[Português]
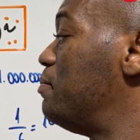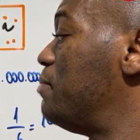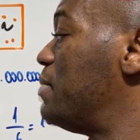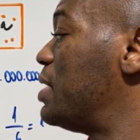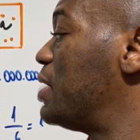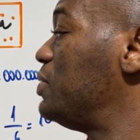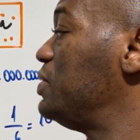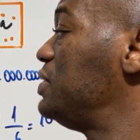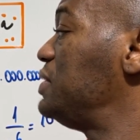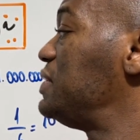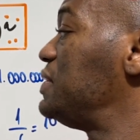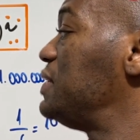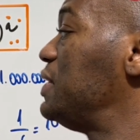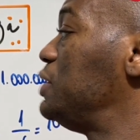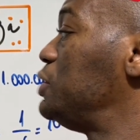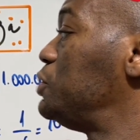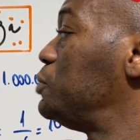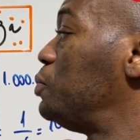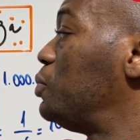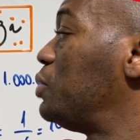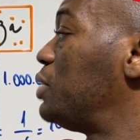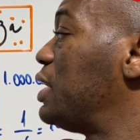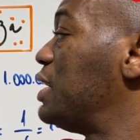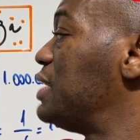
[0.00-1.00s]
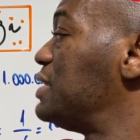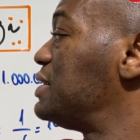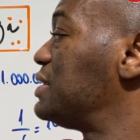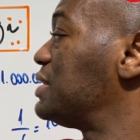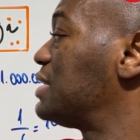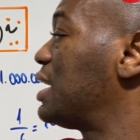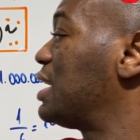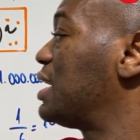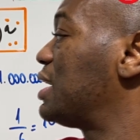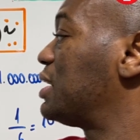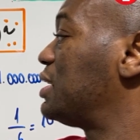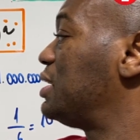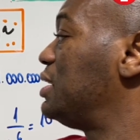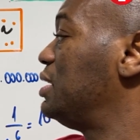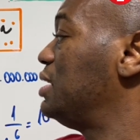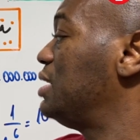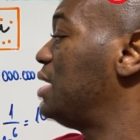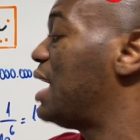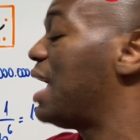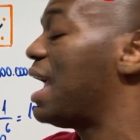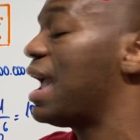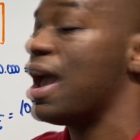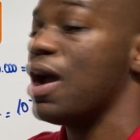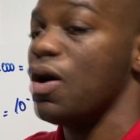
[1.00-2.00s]
Menos 6, porque esse cara
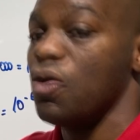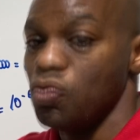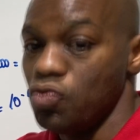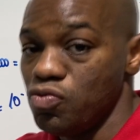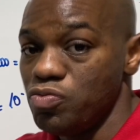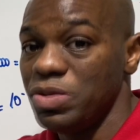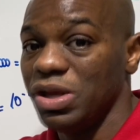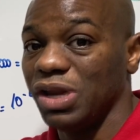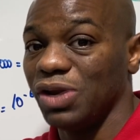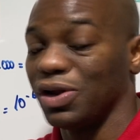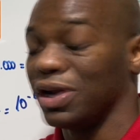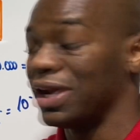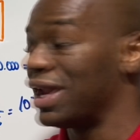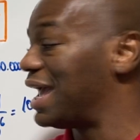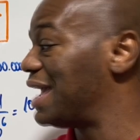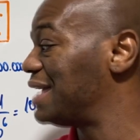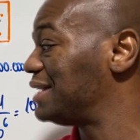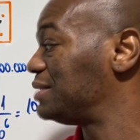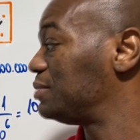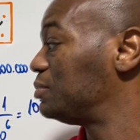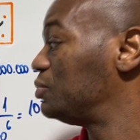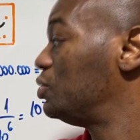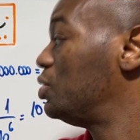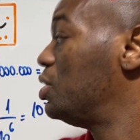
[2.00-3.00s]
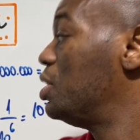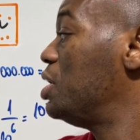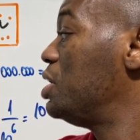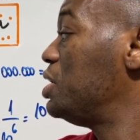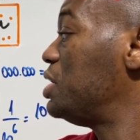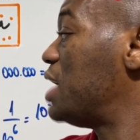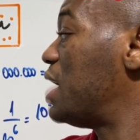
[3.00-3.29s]
aqui é um milionésimo.